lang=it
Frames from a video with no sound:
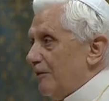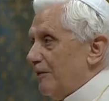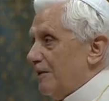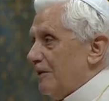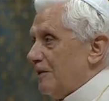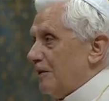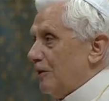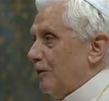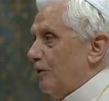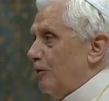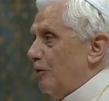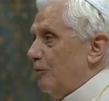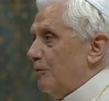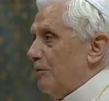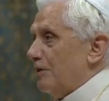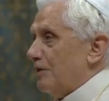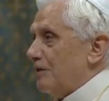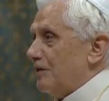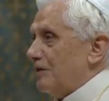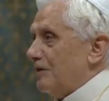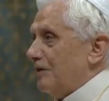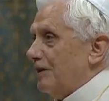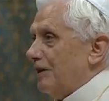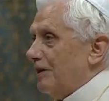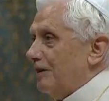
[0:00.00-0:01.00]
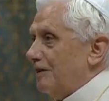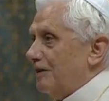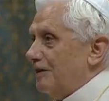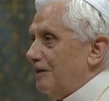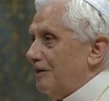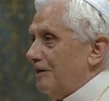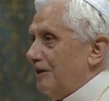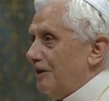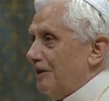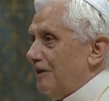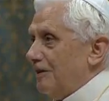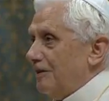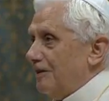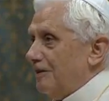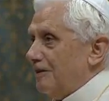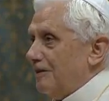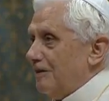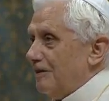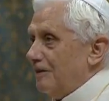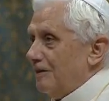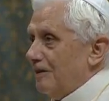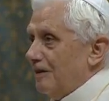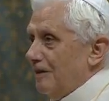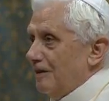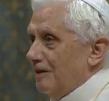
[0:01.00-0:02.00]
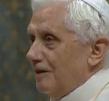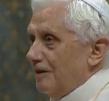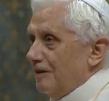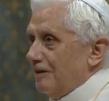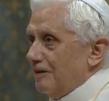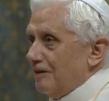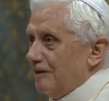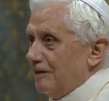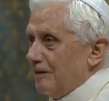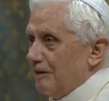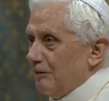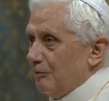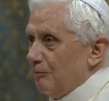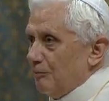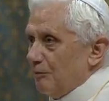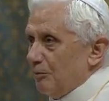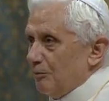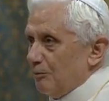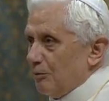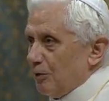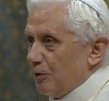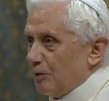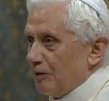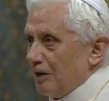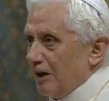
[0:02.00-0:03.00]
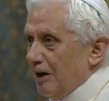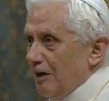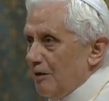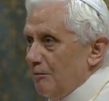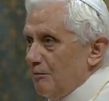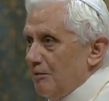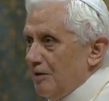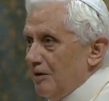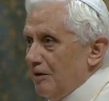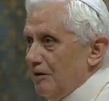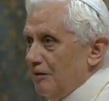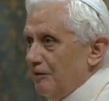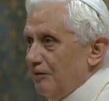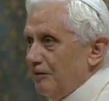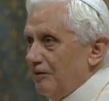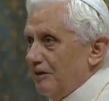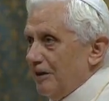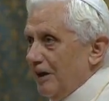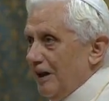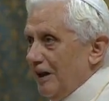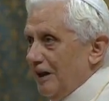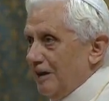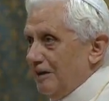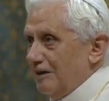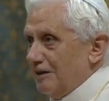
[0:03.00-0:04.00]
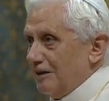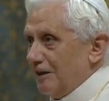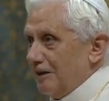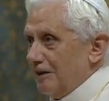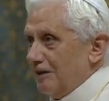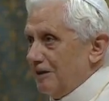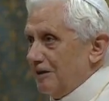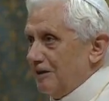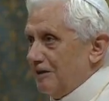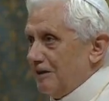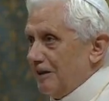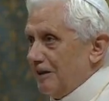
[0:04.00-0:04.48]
speranza e preghiera, concluso Benedetto XVI. Per questo oggi preghiamo il